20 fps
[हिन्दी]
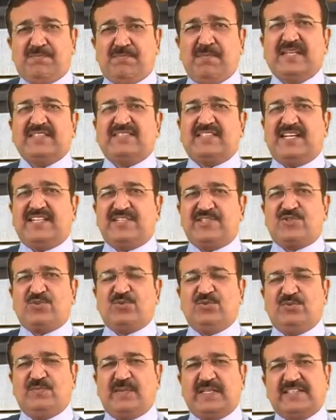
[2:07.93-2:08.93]
मैं जेंट्स
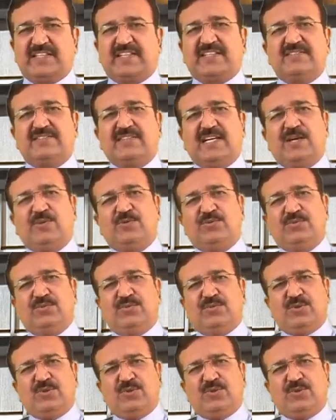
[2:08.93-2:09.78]
हूँ मैं देखता हूँ